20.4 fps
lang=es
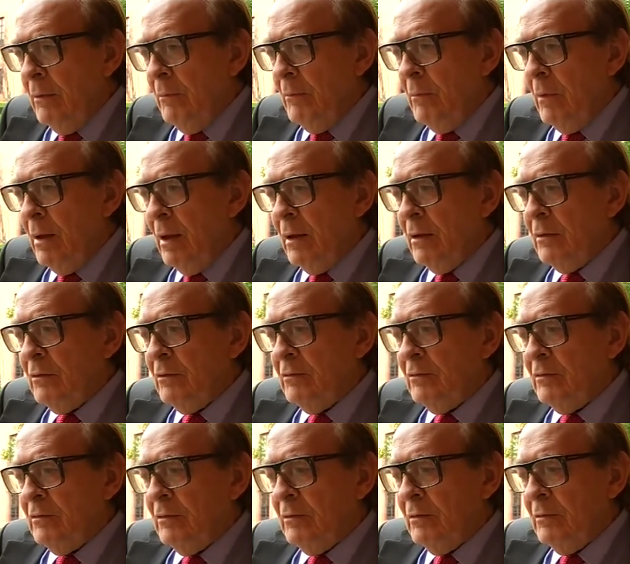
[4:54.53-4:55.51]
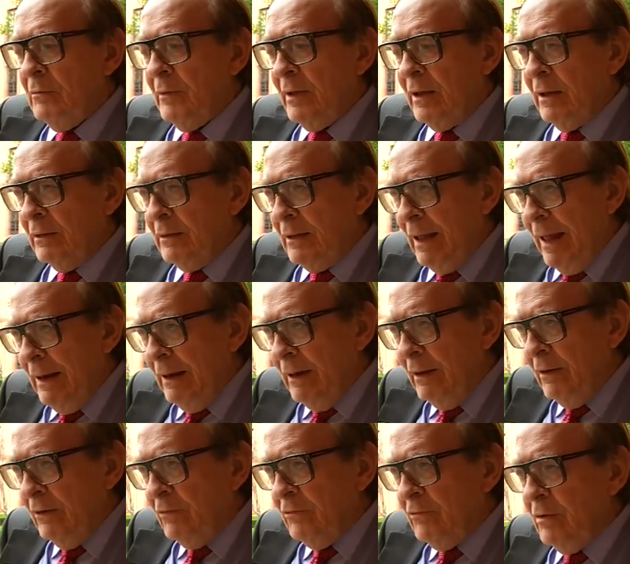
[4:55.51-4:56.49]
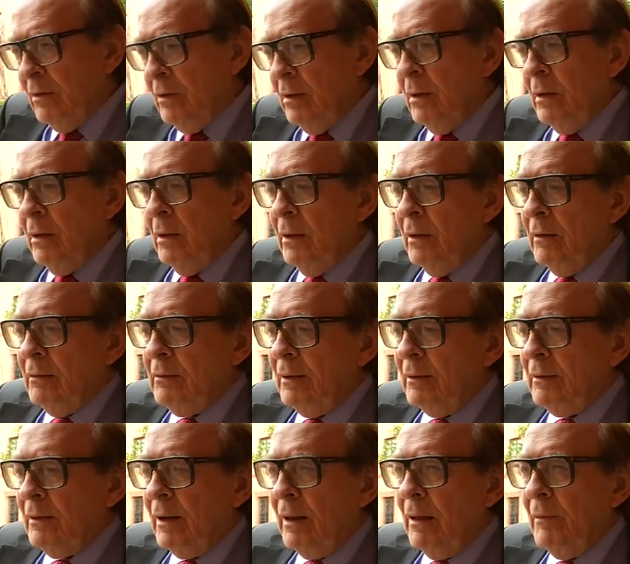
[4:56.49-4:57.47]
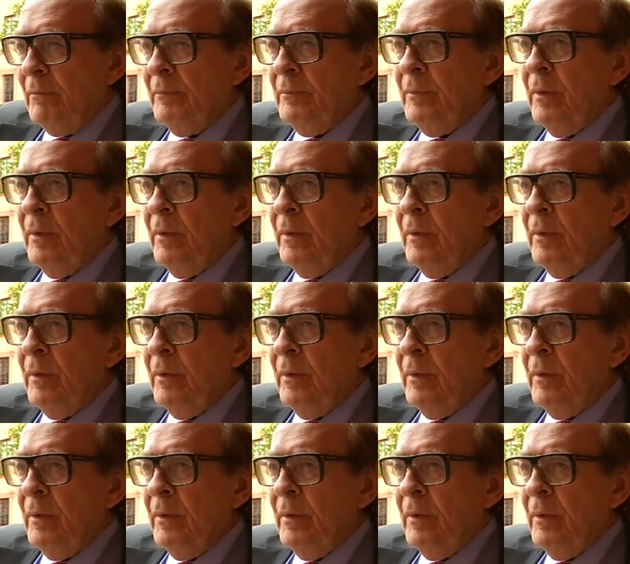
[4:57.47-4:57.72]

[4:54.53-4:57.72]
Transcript: más eh, vegetales etcétera.